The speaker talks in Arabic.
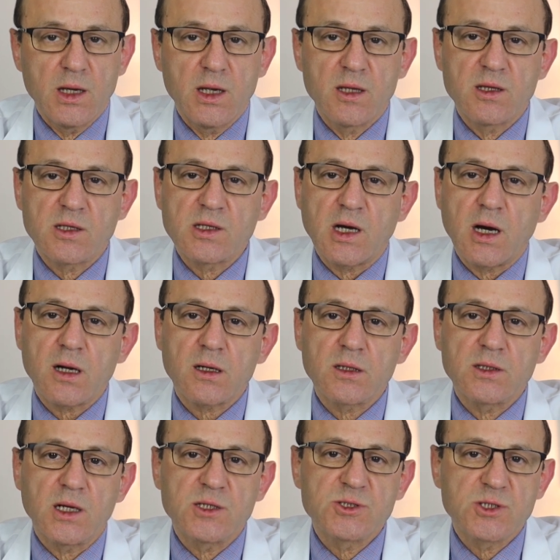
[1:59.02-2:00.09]
إذا
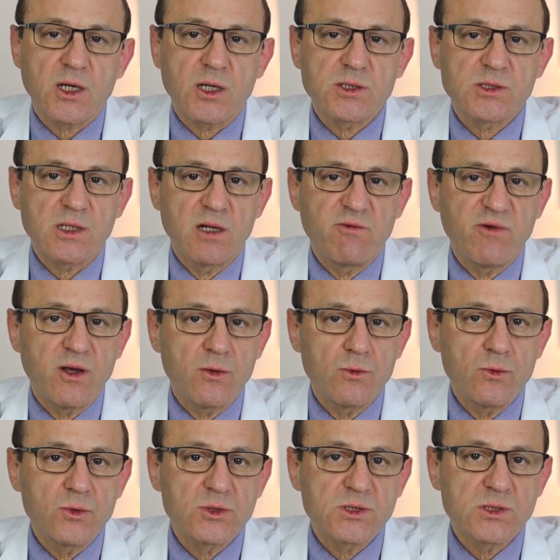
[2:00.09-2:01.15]
تعرض الشخص
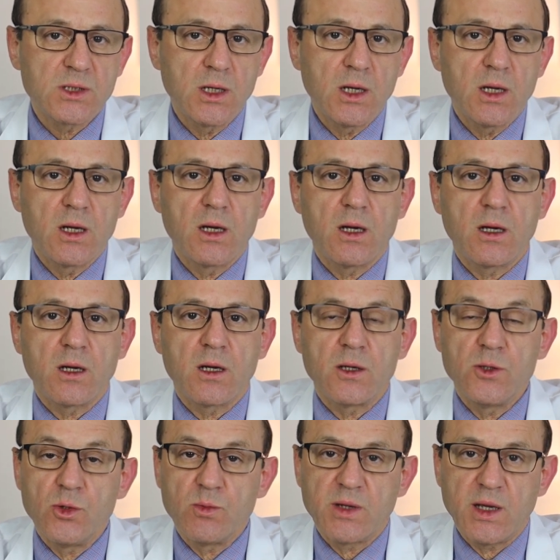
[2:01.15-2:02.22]
للفيروس آه،
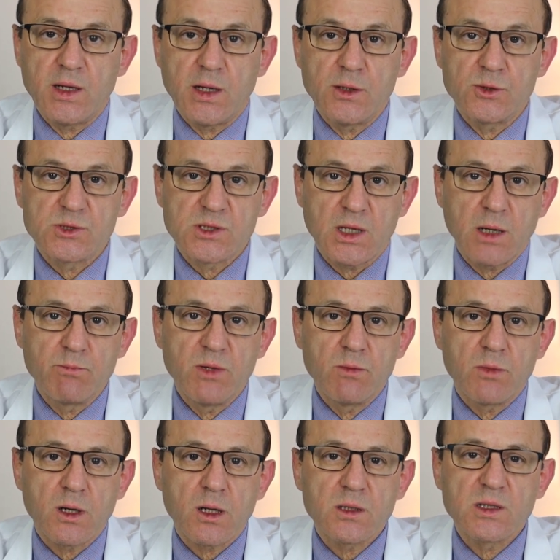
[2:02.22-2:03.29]
يمكن أن يصاب
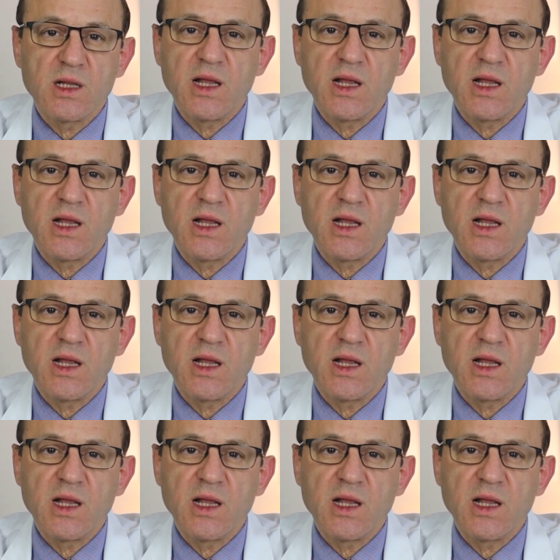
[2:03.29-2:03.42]
بالمرض